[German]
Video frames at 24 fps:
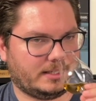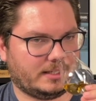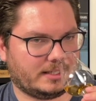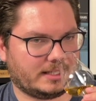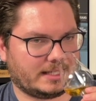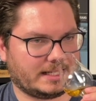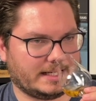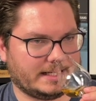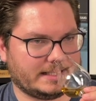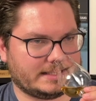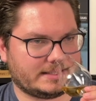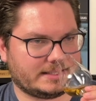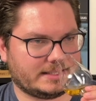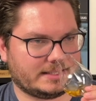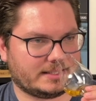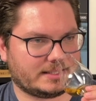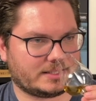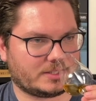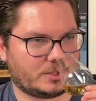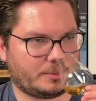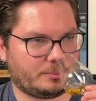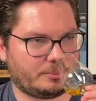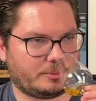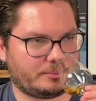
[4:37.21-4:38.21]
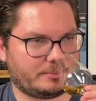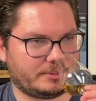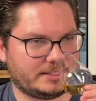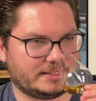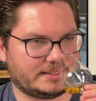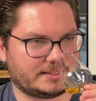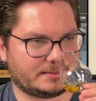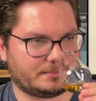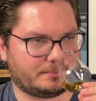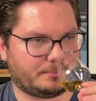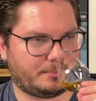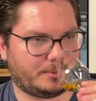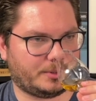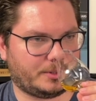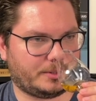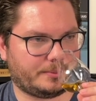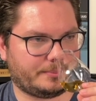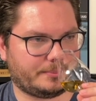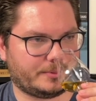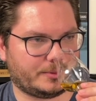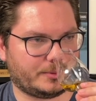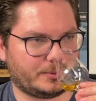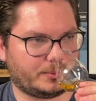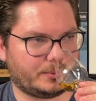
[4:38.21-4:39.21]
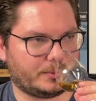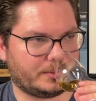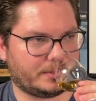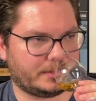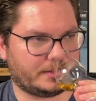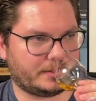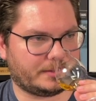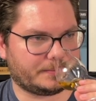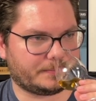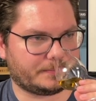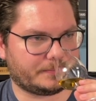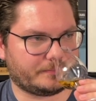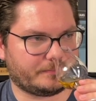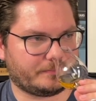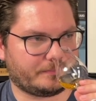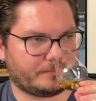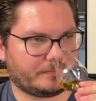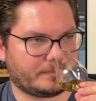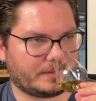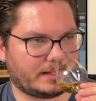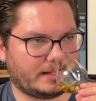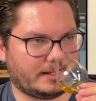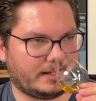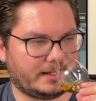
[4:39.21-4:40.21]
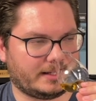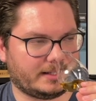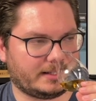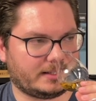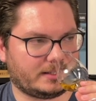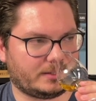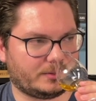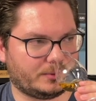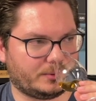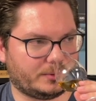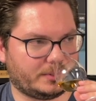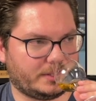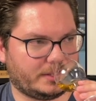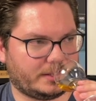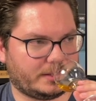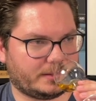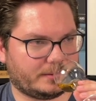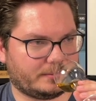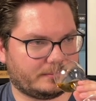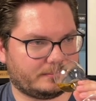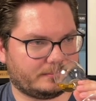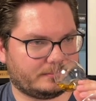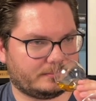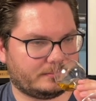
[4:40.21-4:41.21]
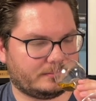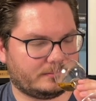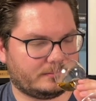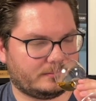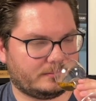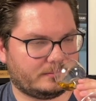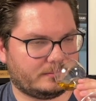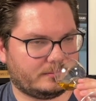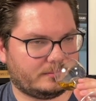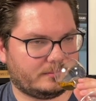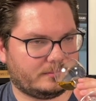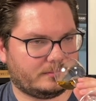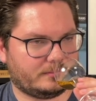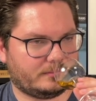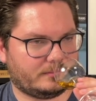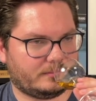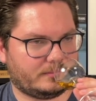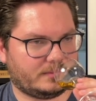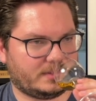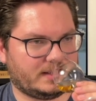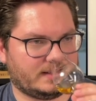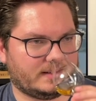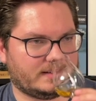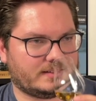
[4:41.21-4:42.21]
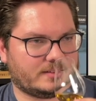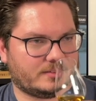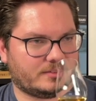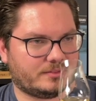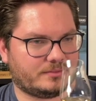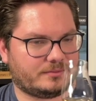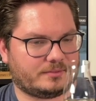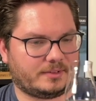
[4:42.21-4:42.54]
Gleichzeitig kommen aber diese Bourbon-Noten leicht durch diese